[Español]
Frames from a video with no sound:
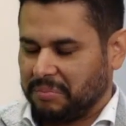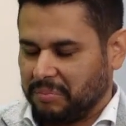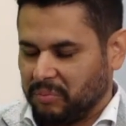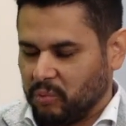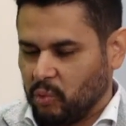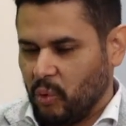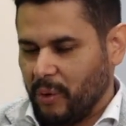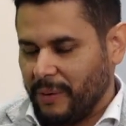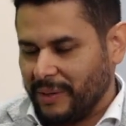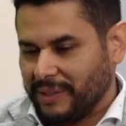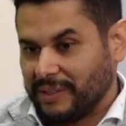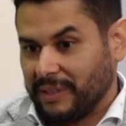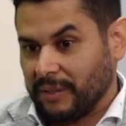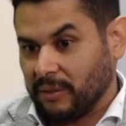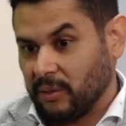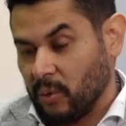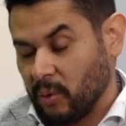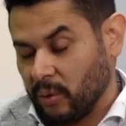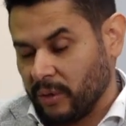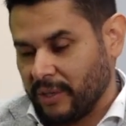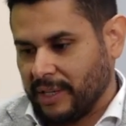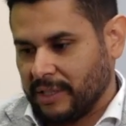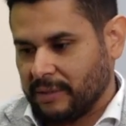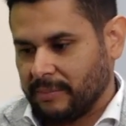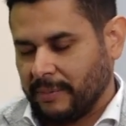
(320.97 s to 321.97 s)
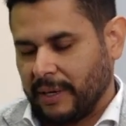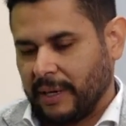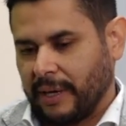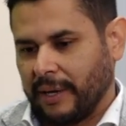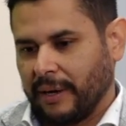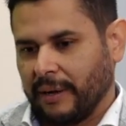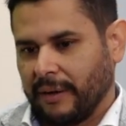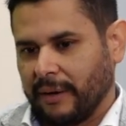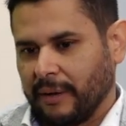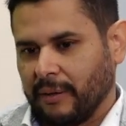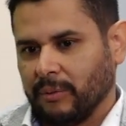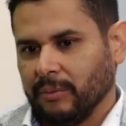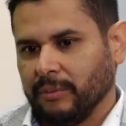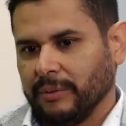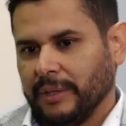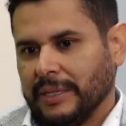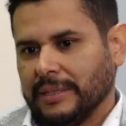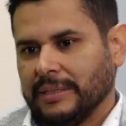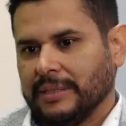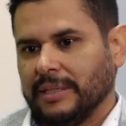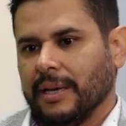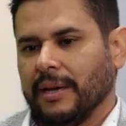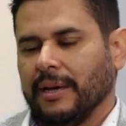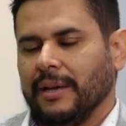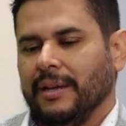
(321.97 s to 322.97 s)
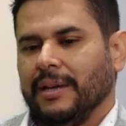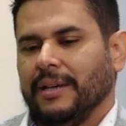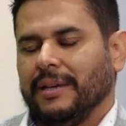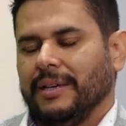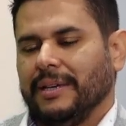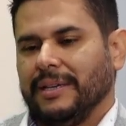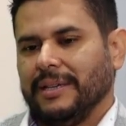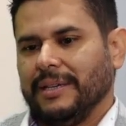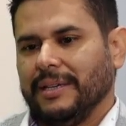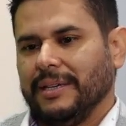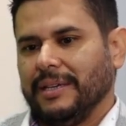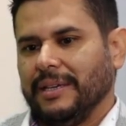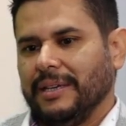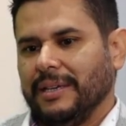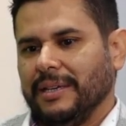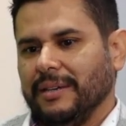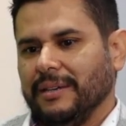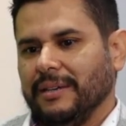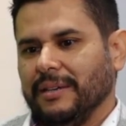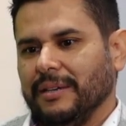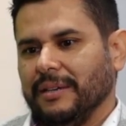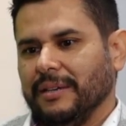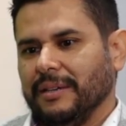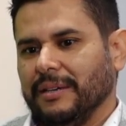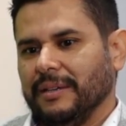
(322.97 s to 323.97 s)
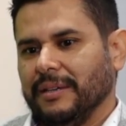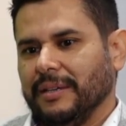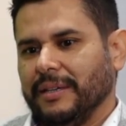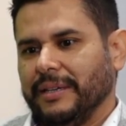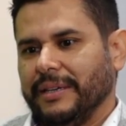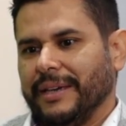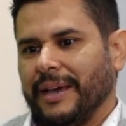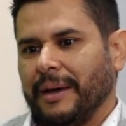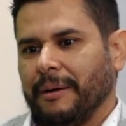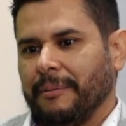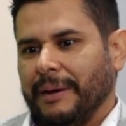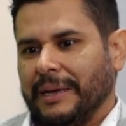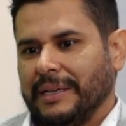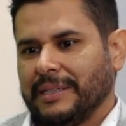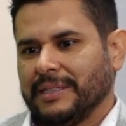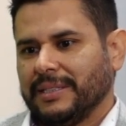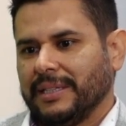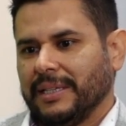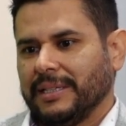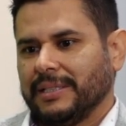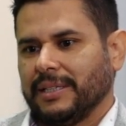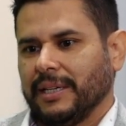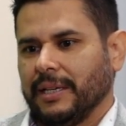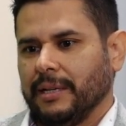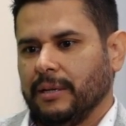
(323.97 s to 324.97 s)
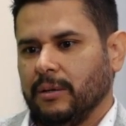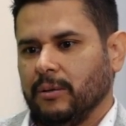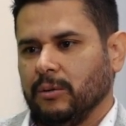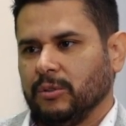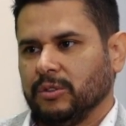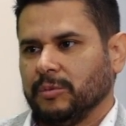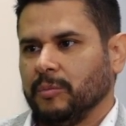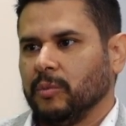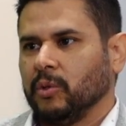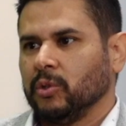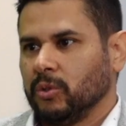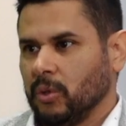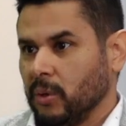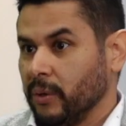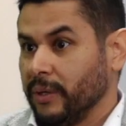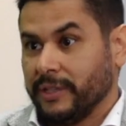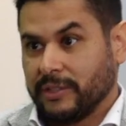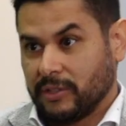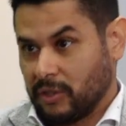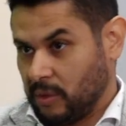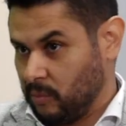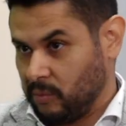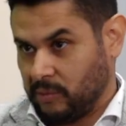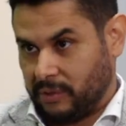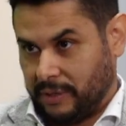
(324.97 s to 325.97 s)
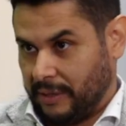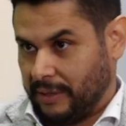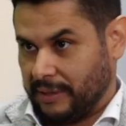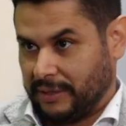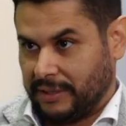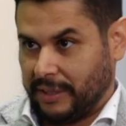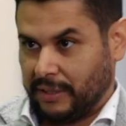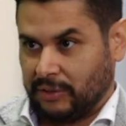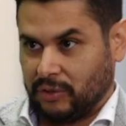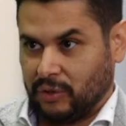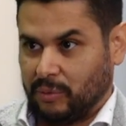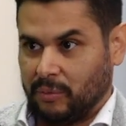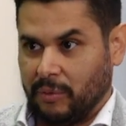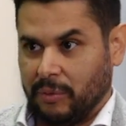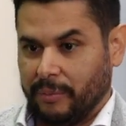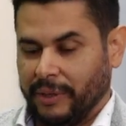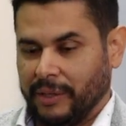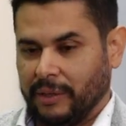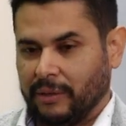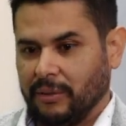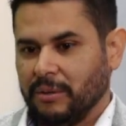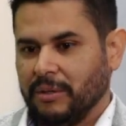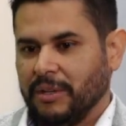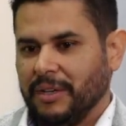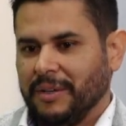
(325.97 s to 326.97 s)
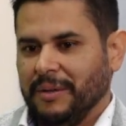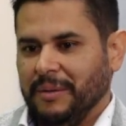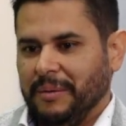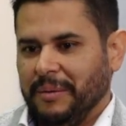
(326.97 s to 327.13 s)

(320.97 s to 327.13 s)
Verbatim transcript: nuevas tecnologías, valga la redundancia, y, avances en los motores, como te decía hace un momento,